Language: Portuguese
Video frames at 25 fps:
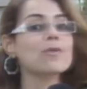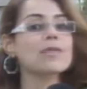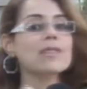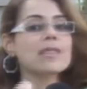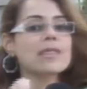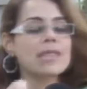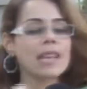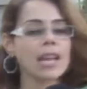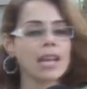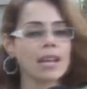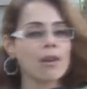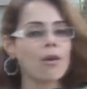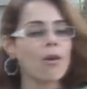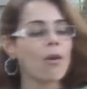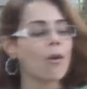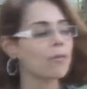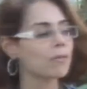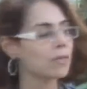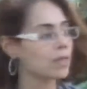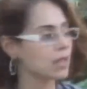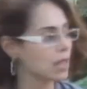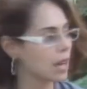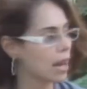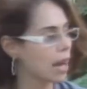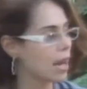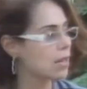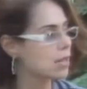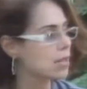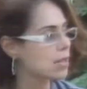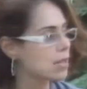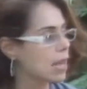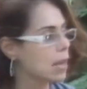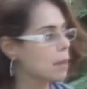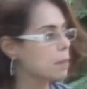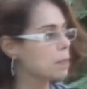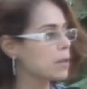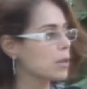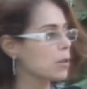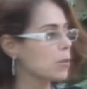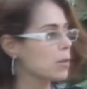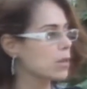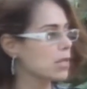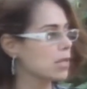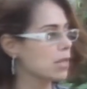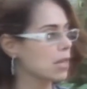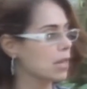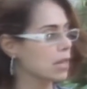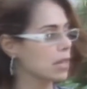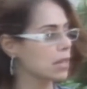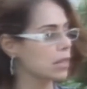nos encontrar sempre com
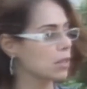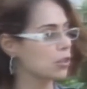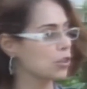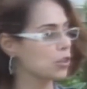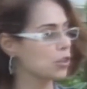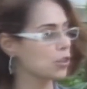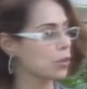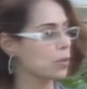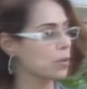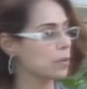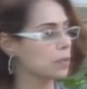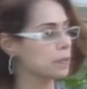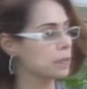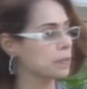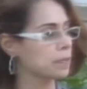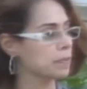esse Cristo?